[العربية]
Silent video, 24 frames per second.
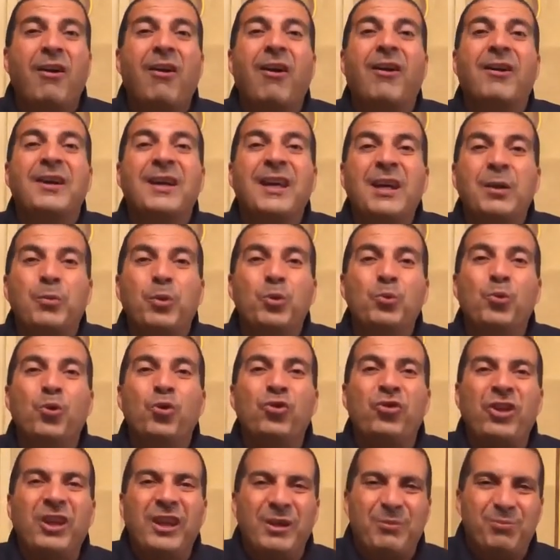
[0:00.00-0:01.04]
قريب
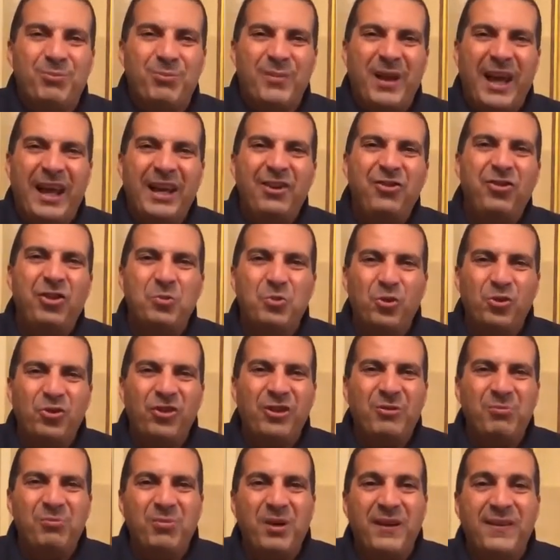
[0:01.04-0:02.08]
مجيب ما قالش
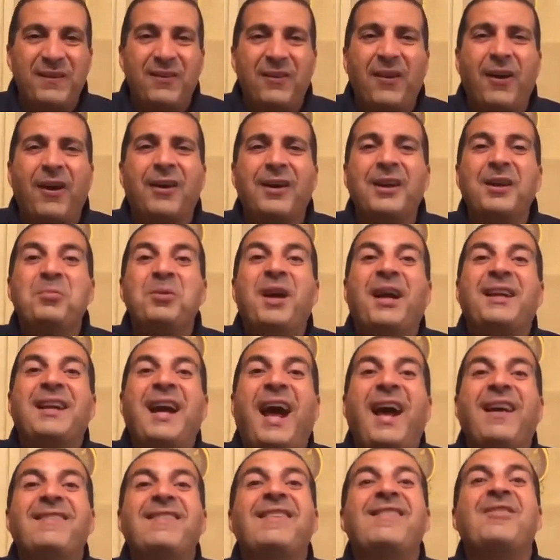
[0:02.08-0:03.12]
مجيب بس قريب
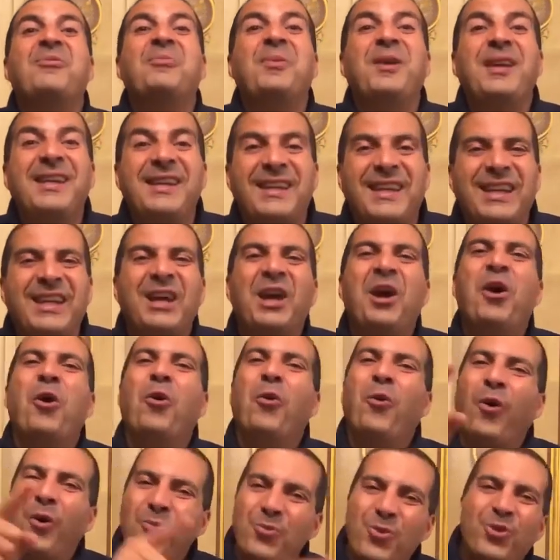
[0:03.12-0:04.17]
يعني حاسس بيكي
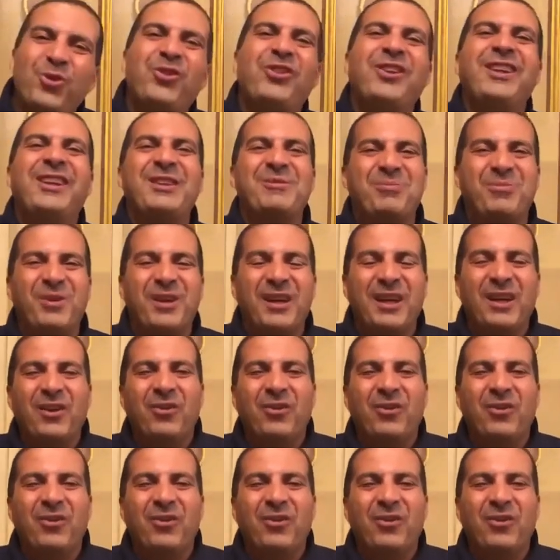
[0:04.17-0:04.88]
ومجيب